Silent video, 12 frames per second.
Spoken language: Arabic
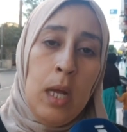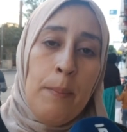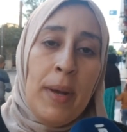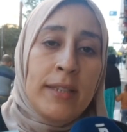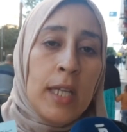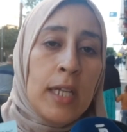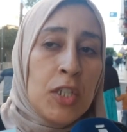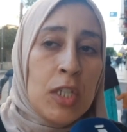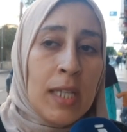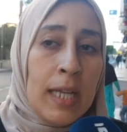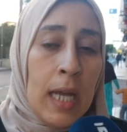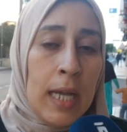ما عطانيش
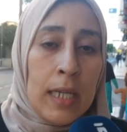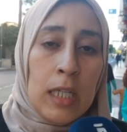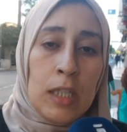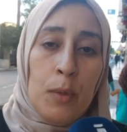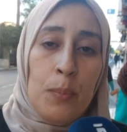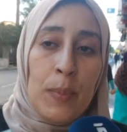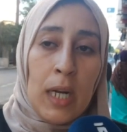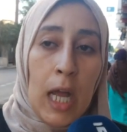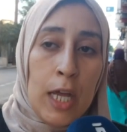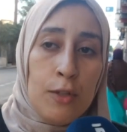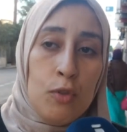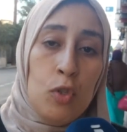رزقي انا كنطلب من
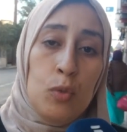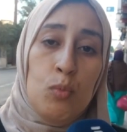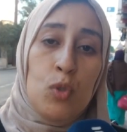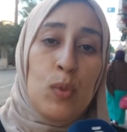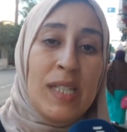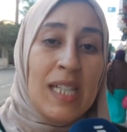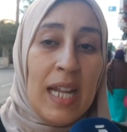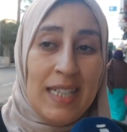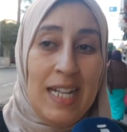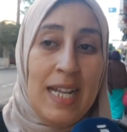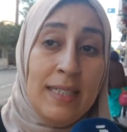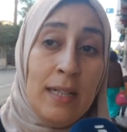القانون من وزاره
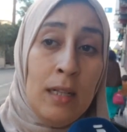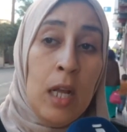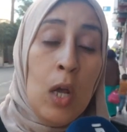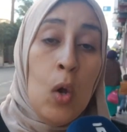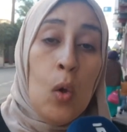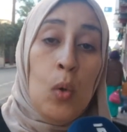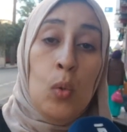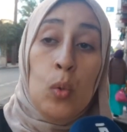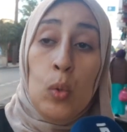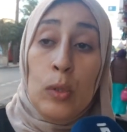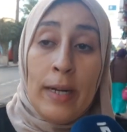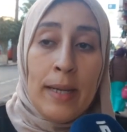العدل
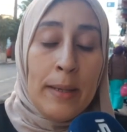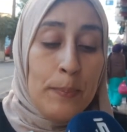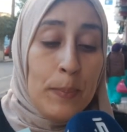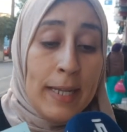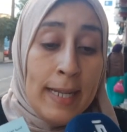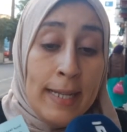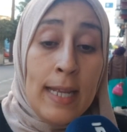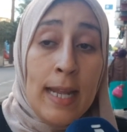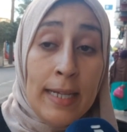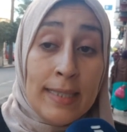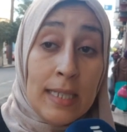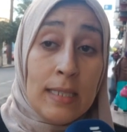وراه هنا
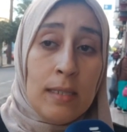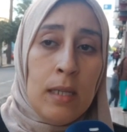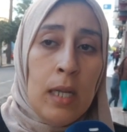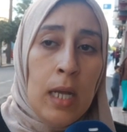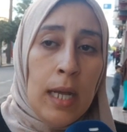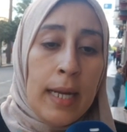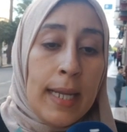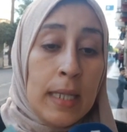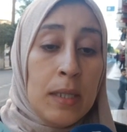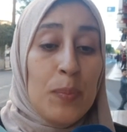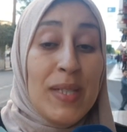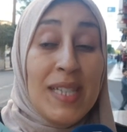الا هضرت راه
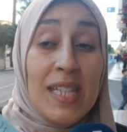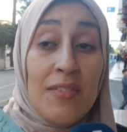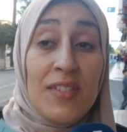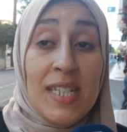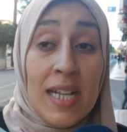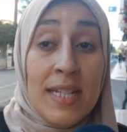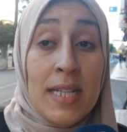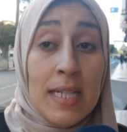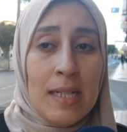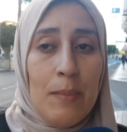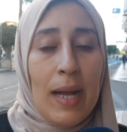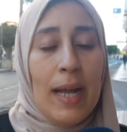كاينين بزاف ديال الناس
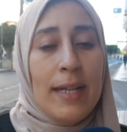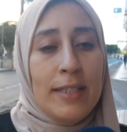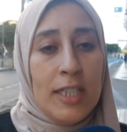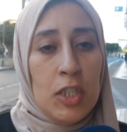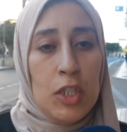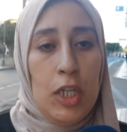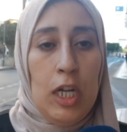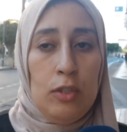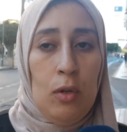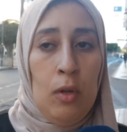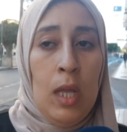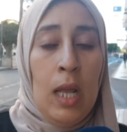اللي ما قادينش
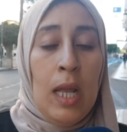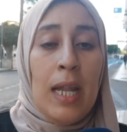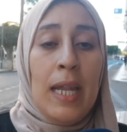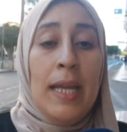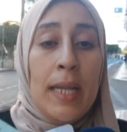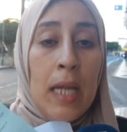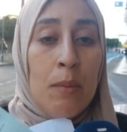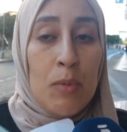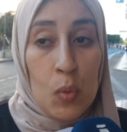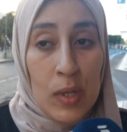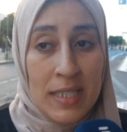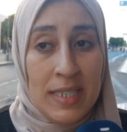يهضروا الله يرحم
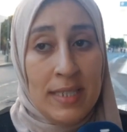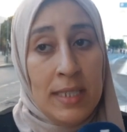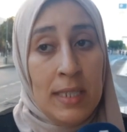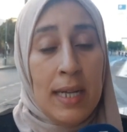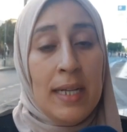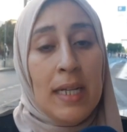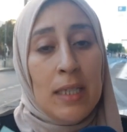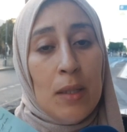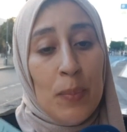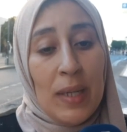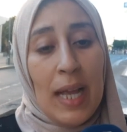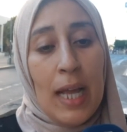الوالدين انا
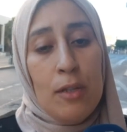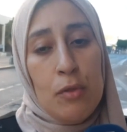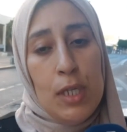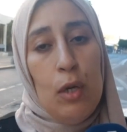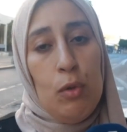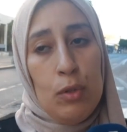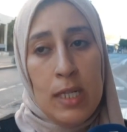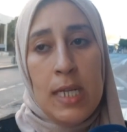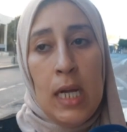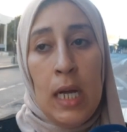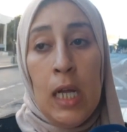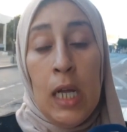كنطلب من القانون ياخذ
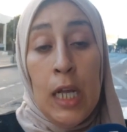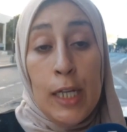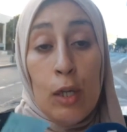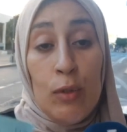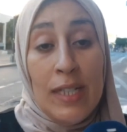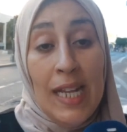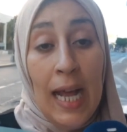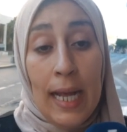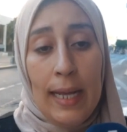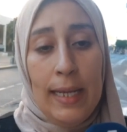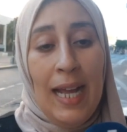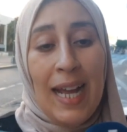ليا ياخذ لي
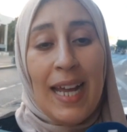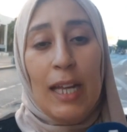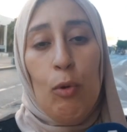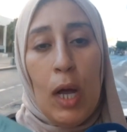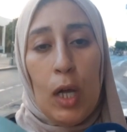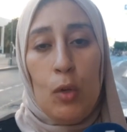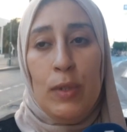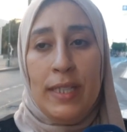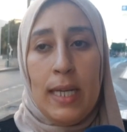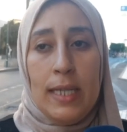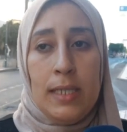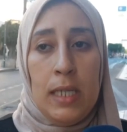حقي حقي وحق
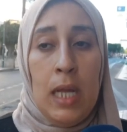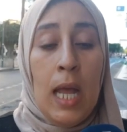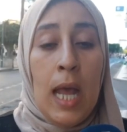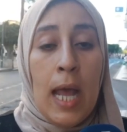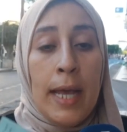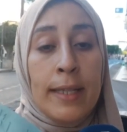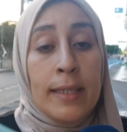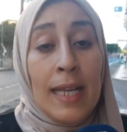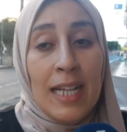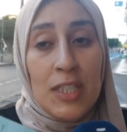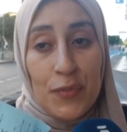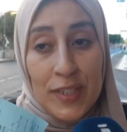وليداتي انا
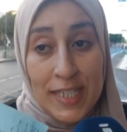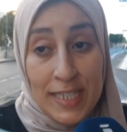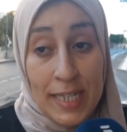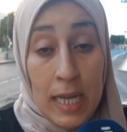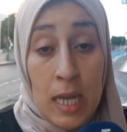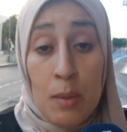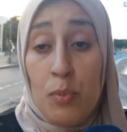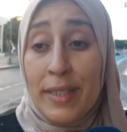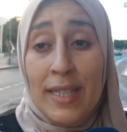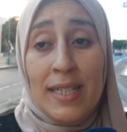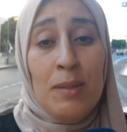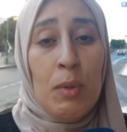دخلت في اكتئاب
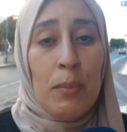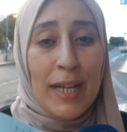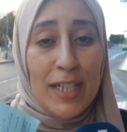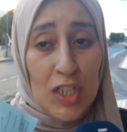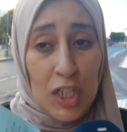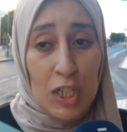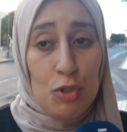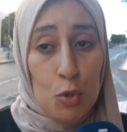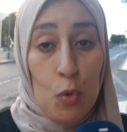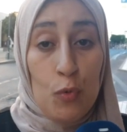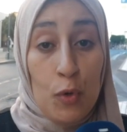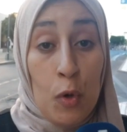وليداتي ما بقيتش
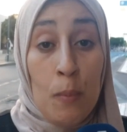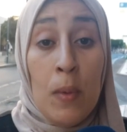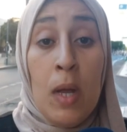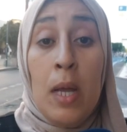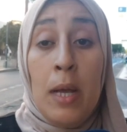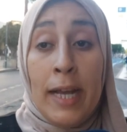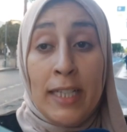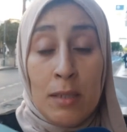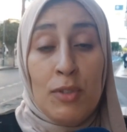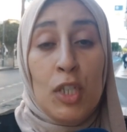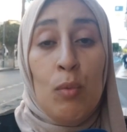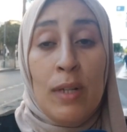كنشوفهم
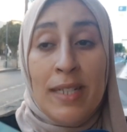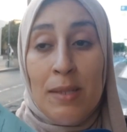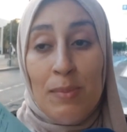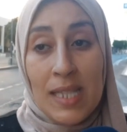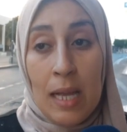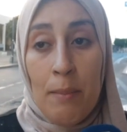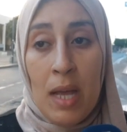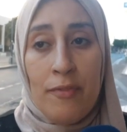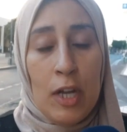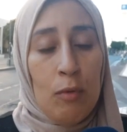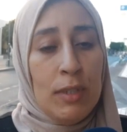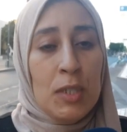خدمتي وليت مسامحه
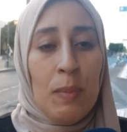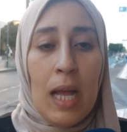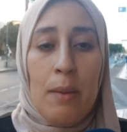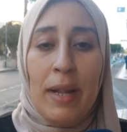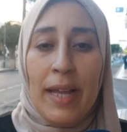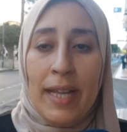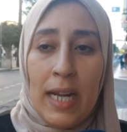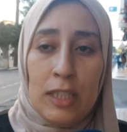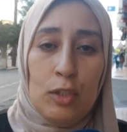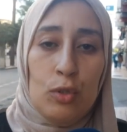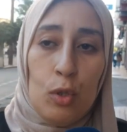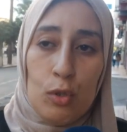فيها وليت مقابله غير
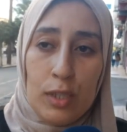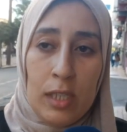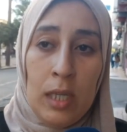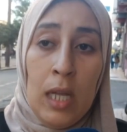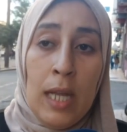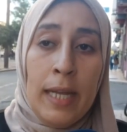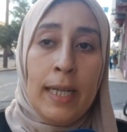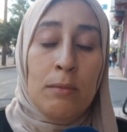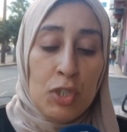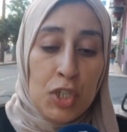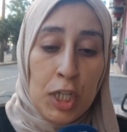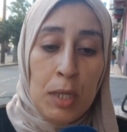هذا الدوسي
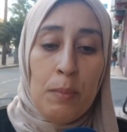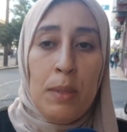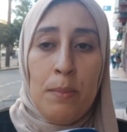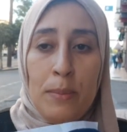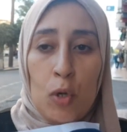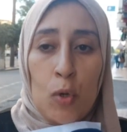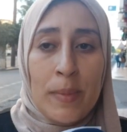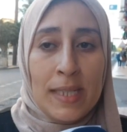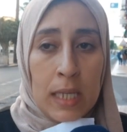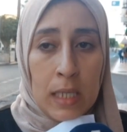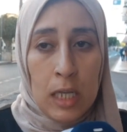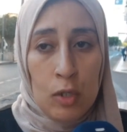كنجري من
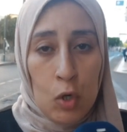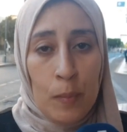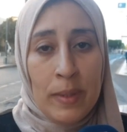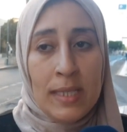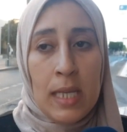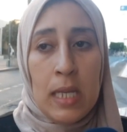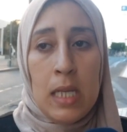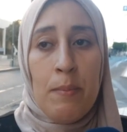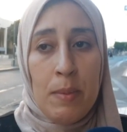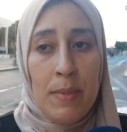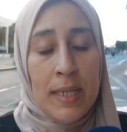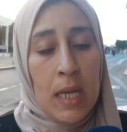كوميساريه لكوميساريه
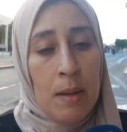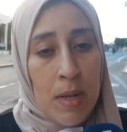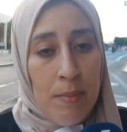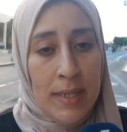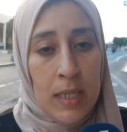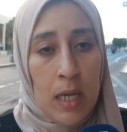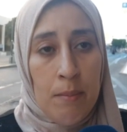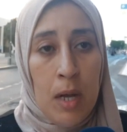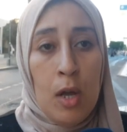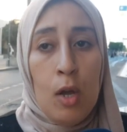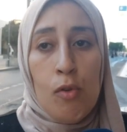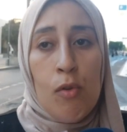من محكمه لمحكمه
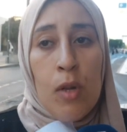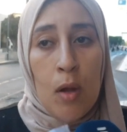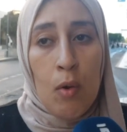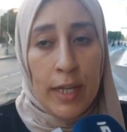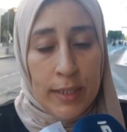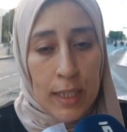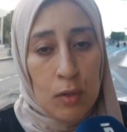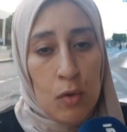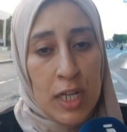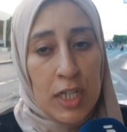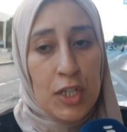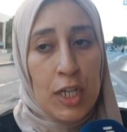كل واحد
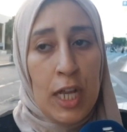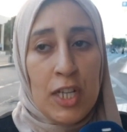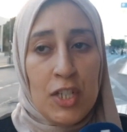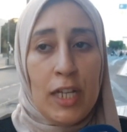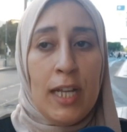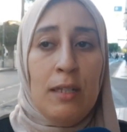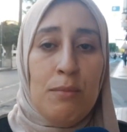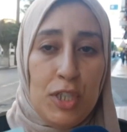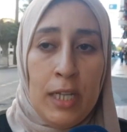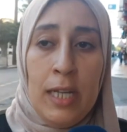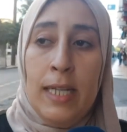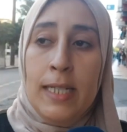كيقول لي شي حاجه
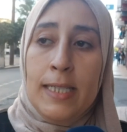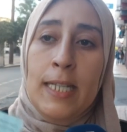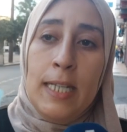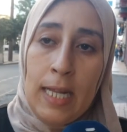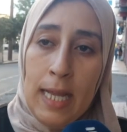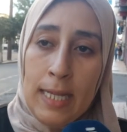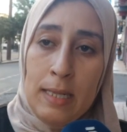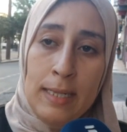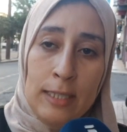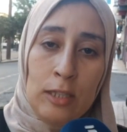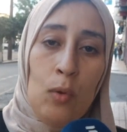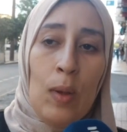كنمشي سيري لهاد
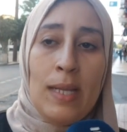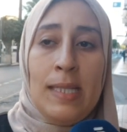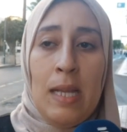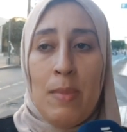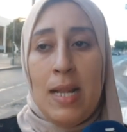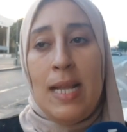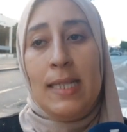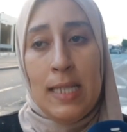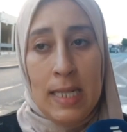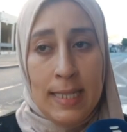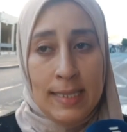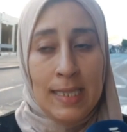الطروازيام لا
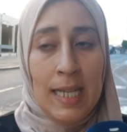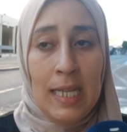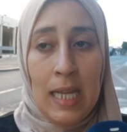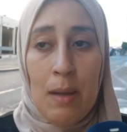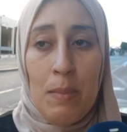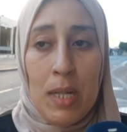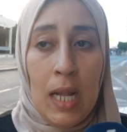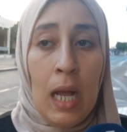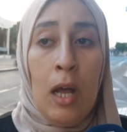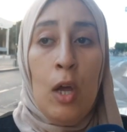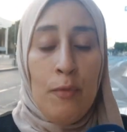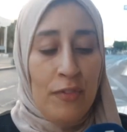سيري للسانكيام لا
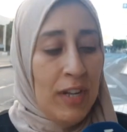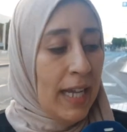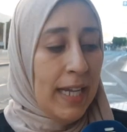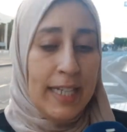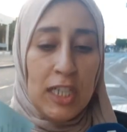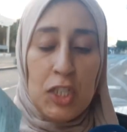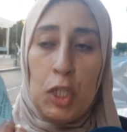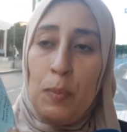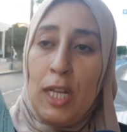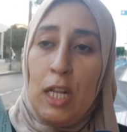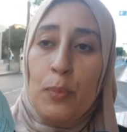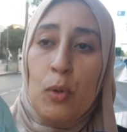في الاخر كتجيب
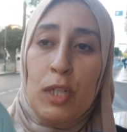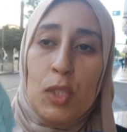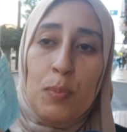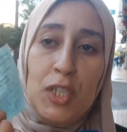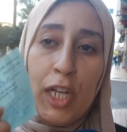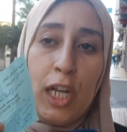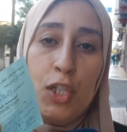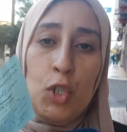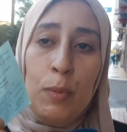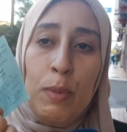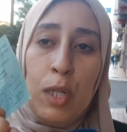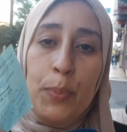لي البوليس باش
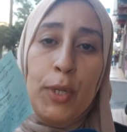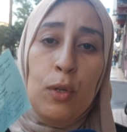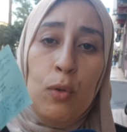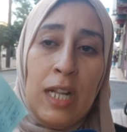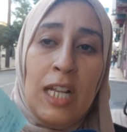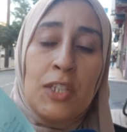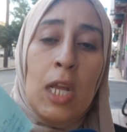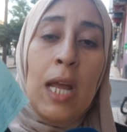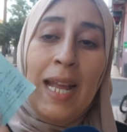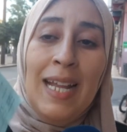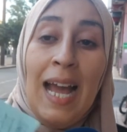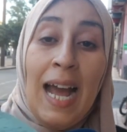يخرجوني من البيرو علاش
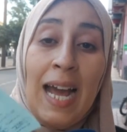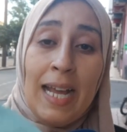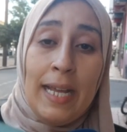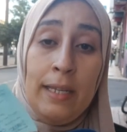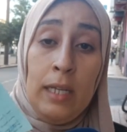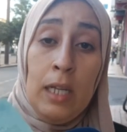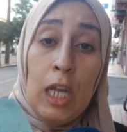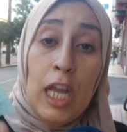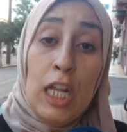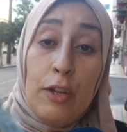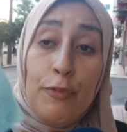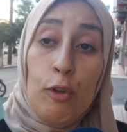على حقي
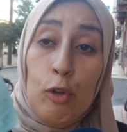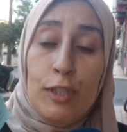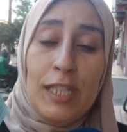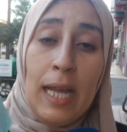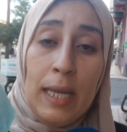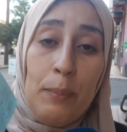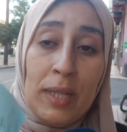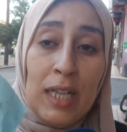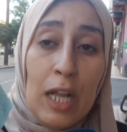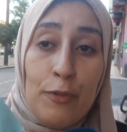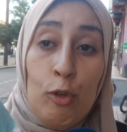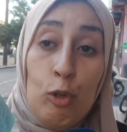على فلوسي عباد
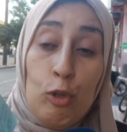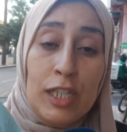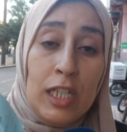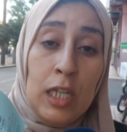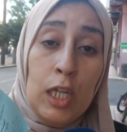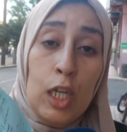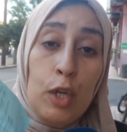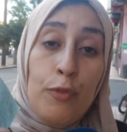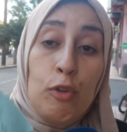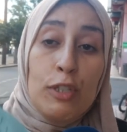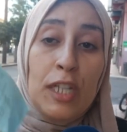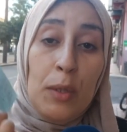الله فلوسي
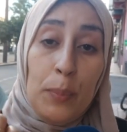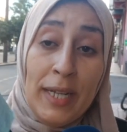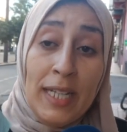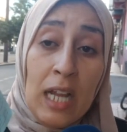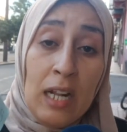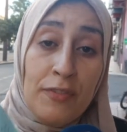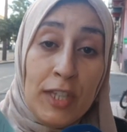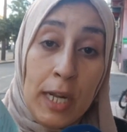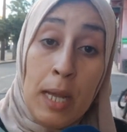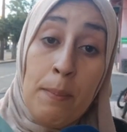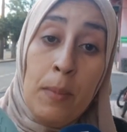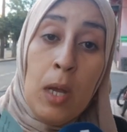فلوسي 40000
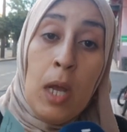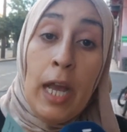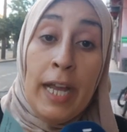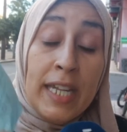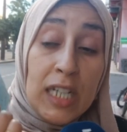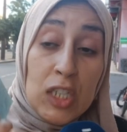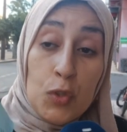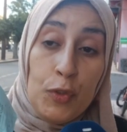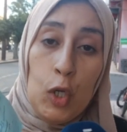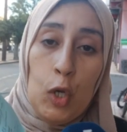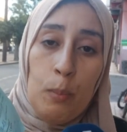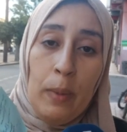درهم عرقت
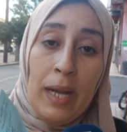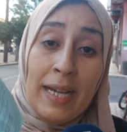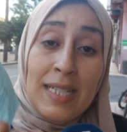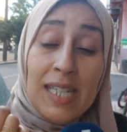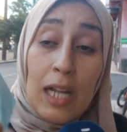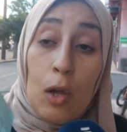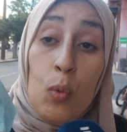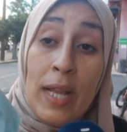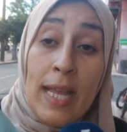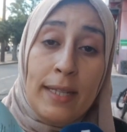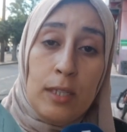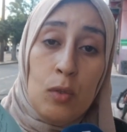فيهم عرق
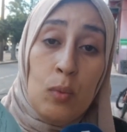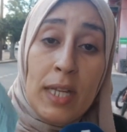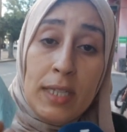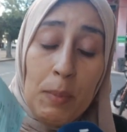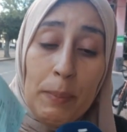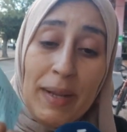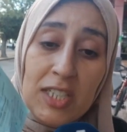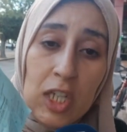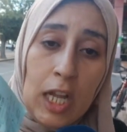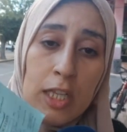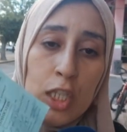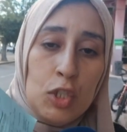ولادي ولادي ما بقيتش
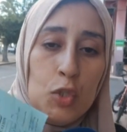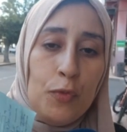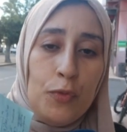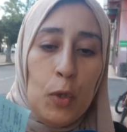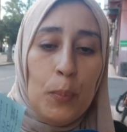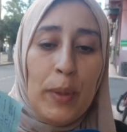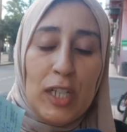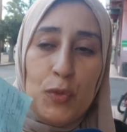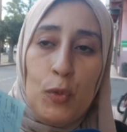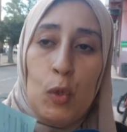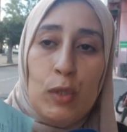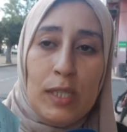قاده نشوف فيهم بغيت
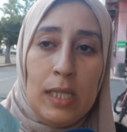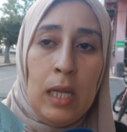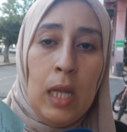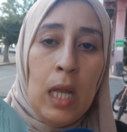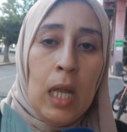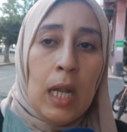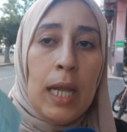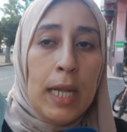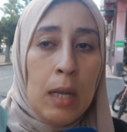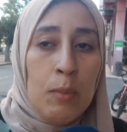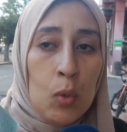فلوسي الله يرحم